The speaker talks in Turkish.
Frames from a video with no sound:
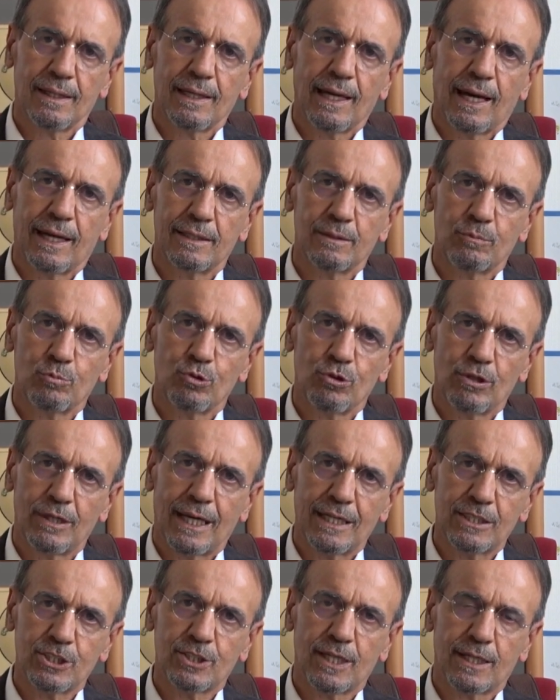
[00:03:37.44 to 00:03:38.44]
Yani bu
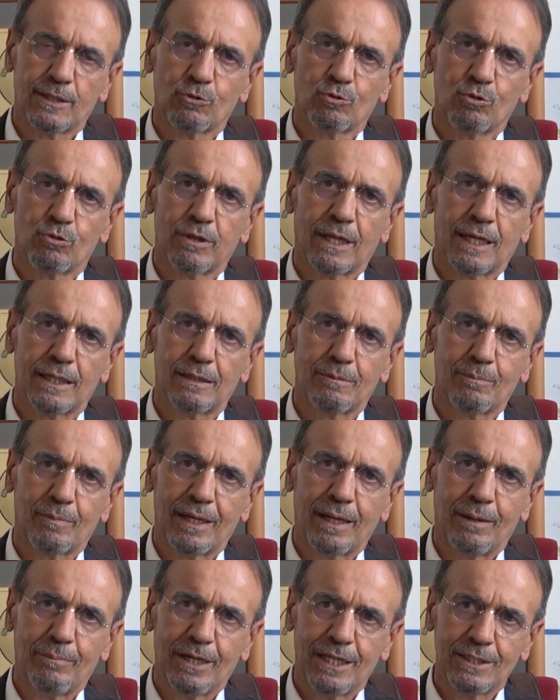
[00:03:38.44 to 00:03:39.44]
ilaçları
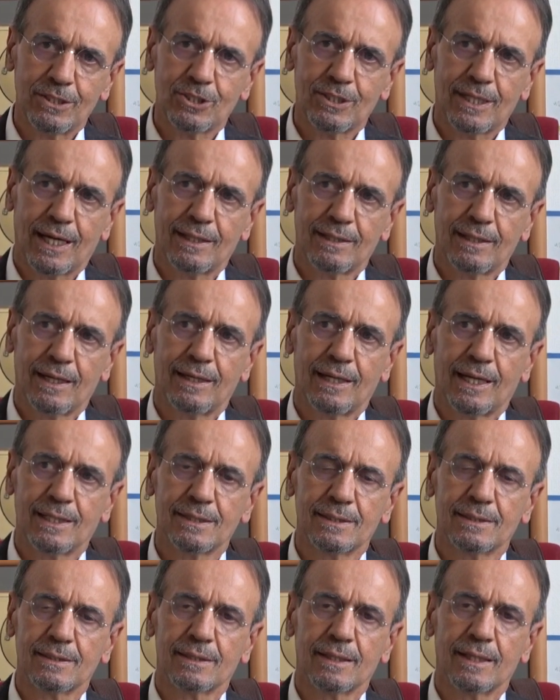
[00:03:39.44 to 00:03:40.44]
kullanılmaya başlarken
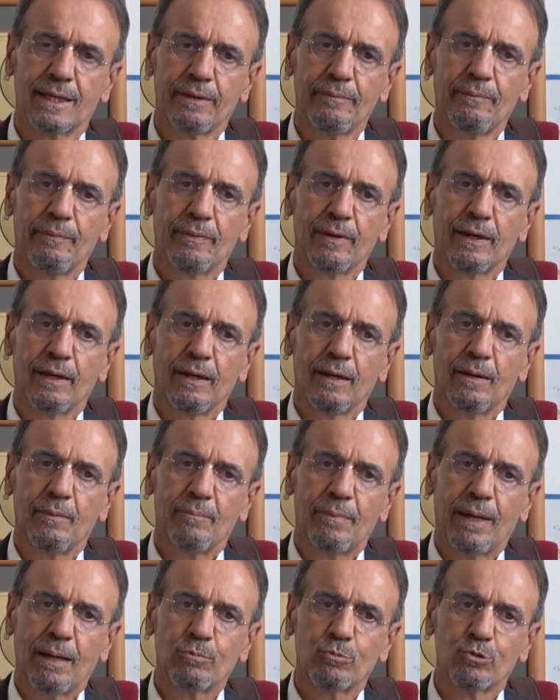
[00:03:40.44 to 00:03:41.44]
aslında
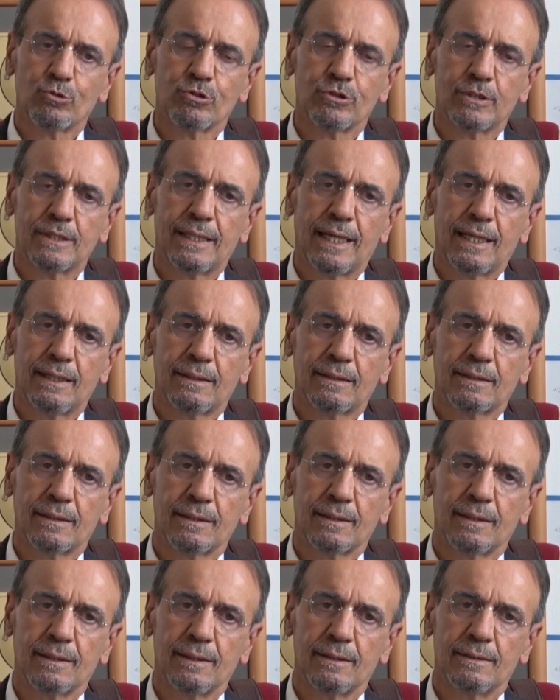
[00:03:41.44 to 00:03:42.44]
ben bunu direkt
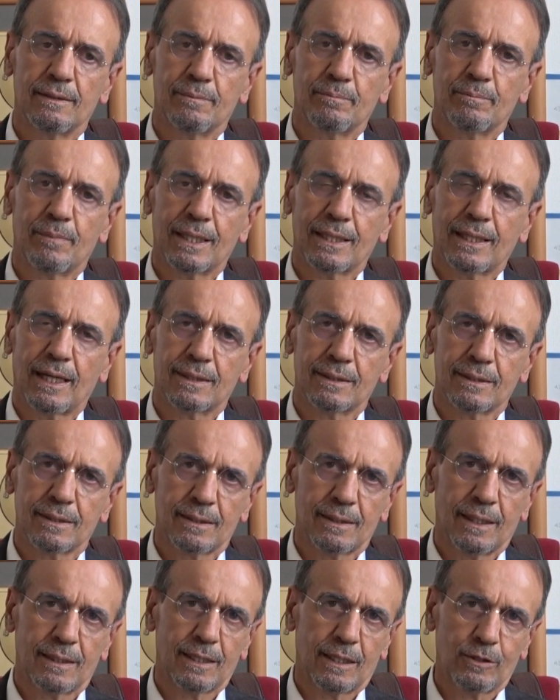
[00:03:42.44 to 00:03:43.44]
ıı,
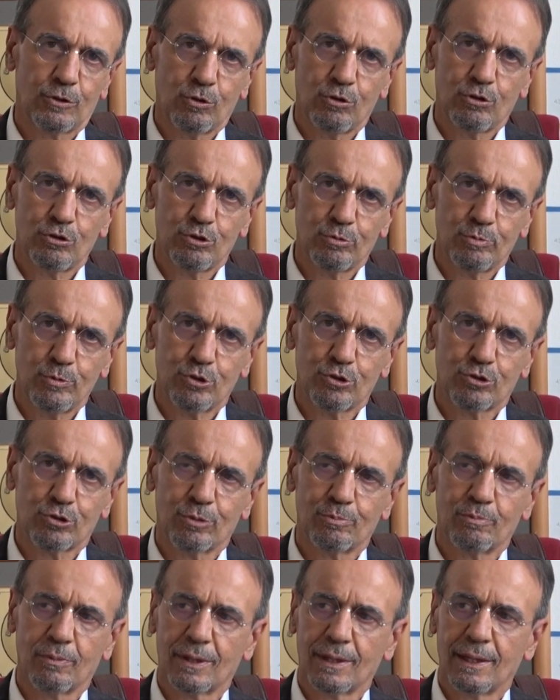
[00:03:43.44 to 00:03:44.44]
bakanlıkta da
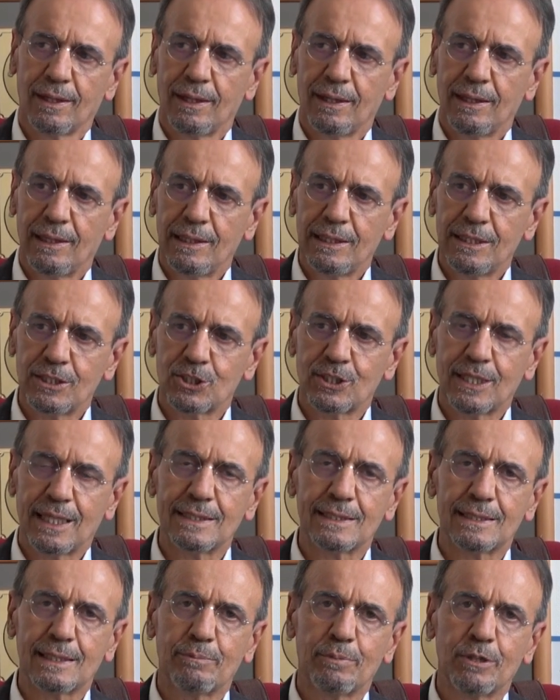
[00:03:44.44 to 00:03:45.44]
görüşmüştüm. Hiç
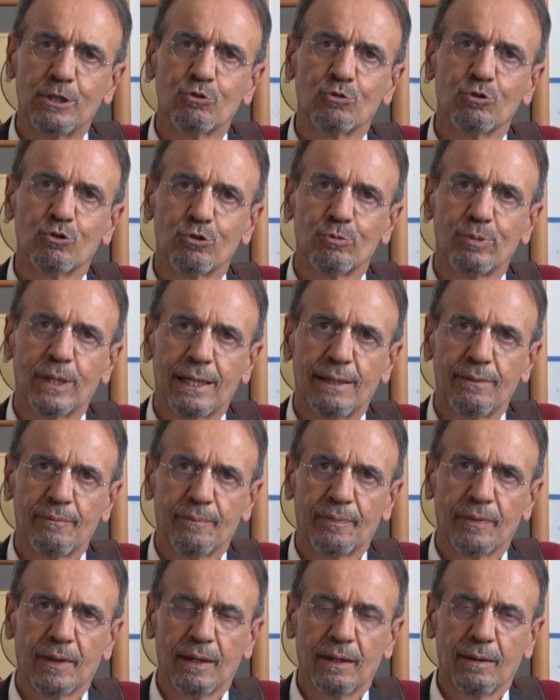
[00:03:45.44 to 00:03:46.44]
değilse bir gruba
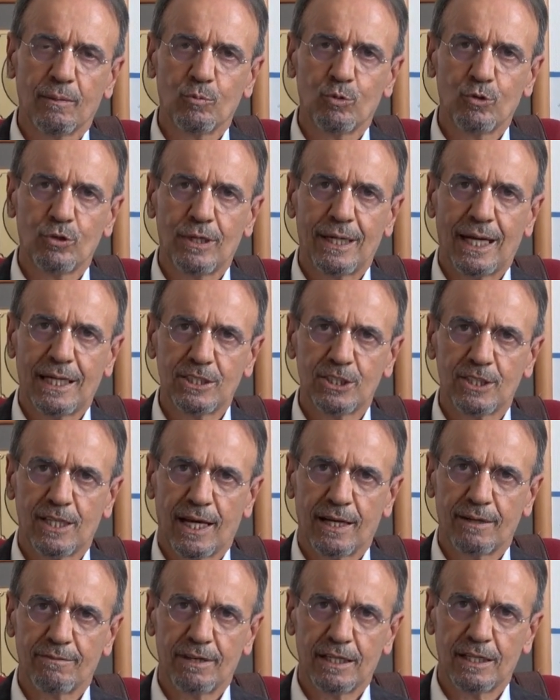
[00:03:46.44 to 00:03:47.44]
bu
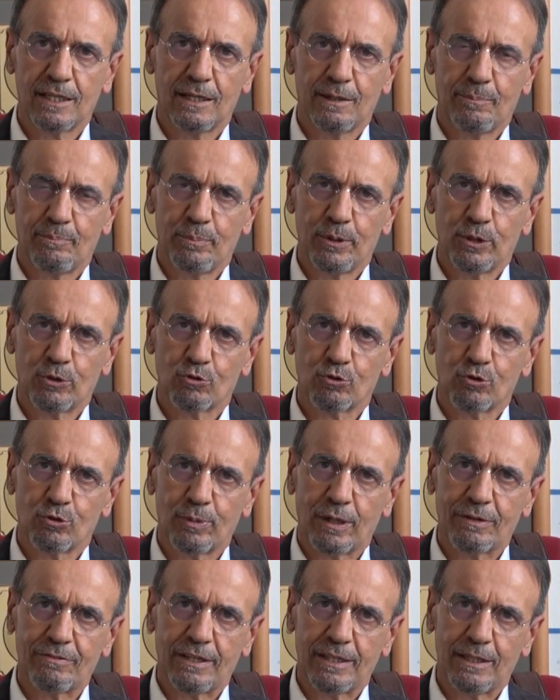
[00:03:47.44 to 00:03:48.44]
ilaçlar verilip bir
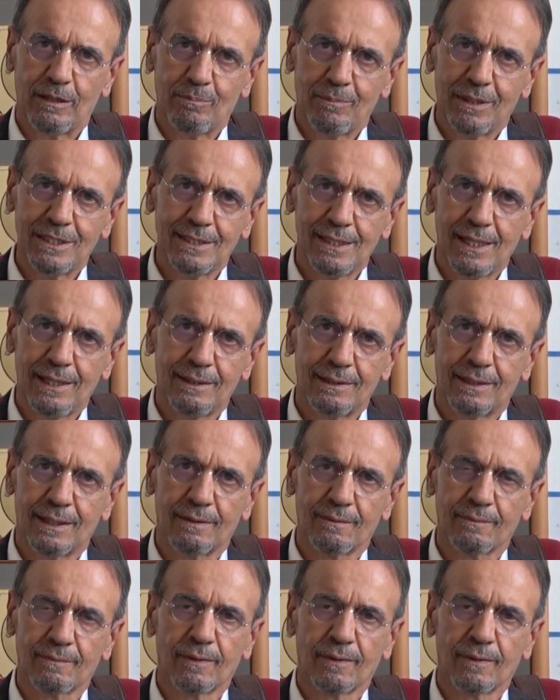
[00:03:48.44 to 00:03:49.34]
gruba verilmeseydi